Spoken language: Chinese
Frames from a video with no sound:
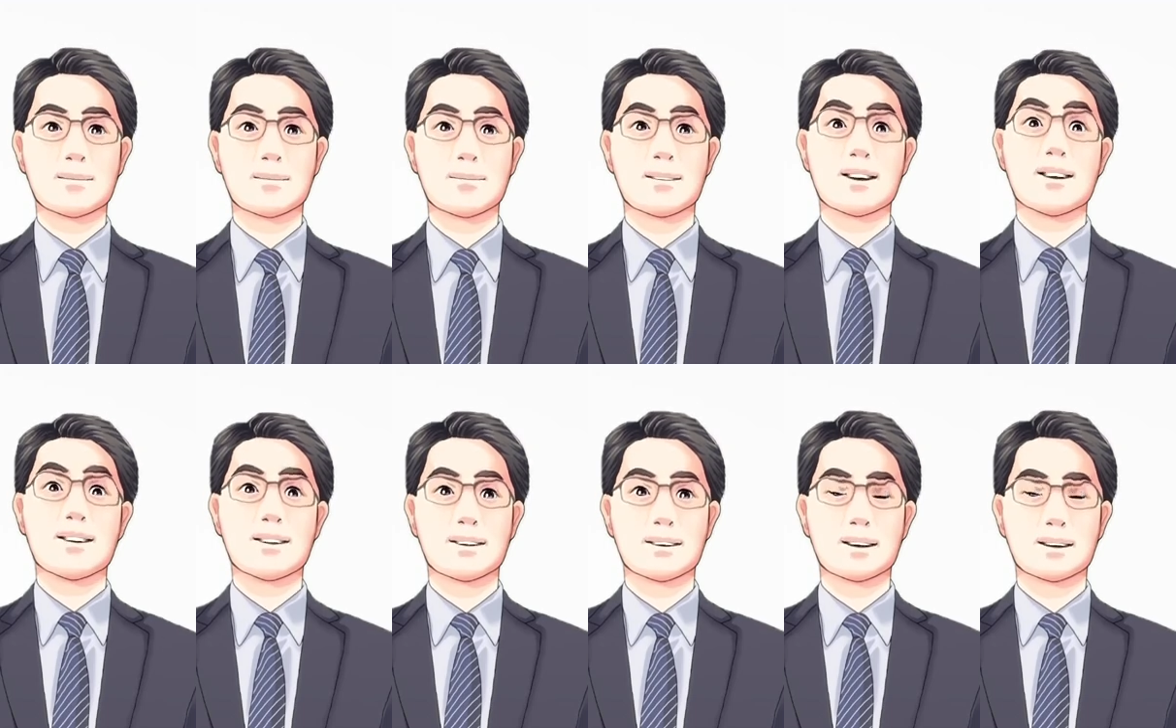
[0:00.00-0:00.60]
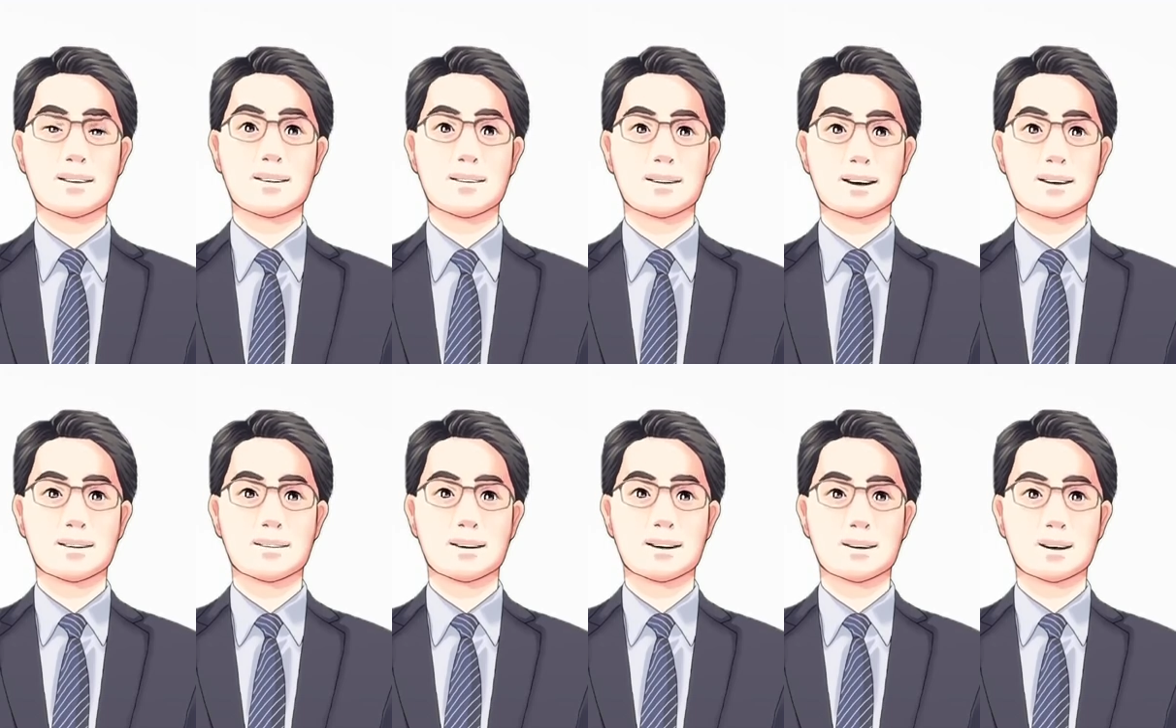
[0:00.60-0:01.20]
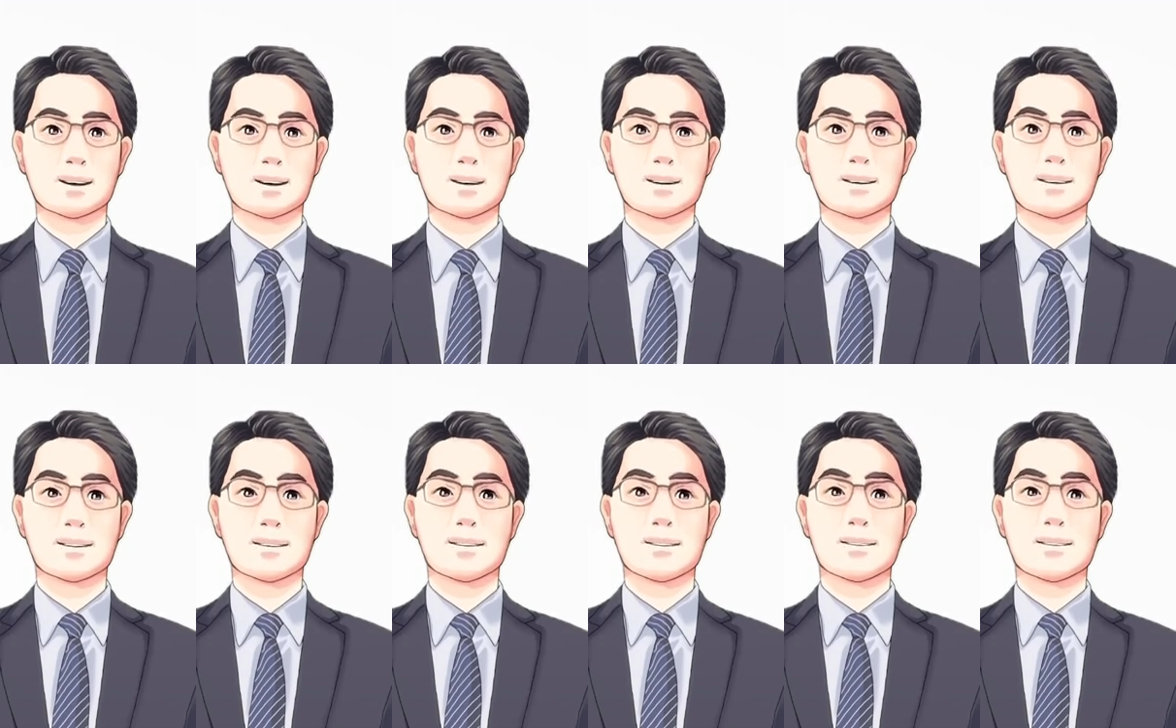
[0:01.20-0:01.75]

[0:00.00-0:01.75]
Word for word: 二是抽出提款卡，